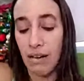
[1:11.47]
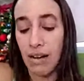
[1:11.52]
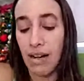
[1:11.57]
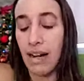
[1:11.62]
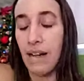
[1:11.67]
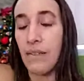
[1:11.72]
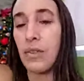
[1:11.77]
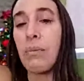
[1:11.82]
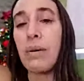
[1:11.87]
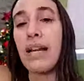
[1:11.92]

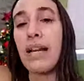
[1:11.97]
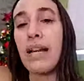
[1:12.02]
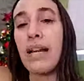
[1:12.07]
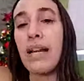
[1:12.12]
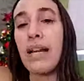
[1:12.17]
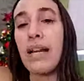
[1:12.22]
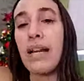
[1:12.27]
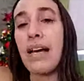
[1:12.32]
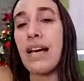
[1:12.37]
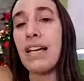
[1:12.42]

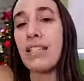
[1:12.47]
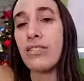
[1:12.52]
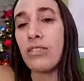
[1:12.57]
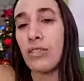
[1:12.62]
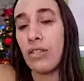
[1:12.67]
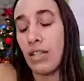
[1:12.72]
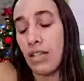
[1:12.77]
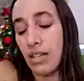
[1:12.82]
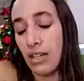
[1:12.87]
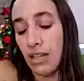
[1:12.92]
trabajando para
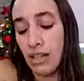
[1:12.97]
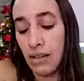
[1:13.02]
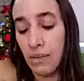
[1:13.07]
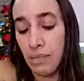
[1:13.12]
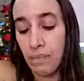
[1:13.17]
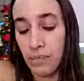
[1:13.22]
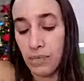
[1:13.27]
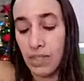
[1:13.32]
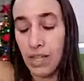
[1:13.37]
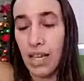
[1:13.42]
eso,
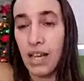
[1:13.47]
que,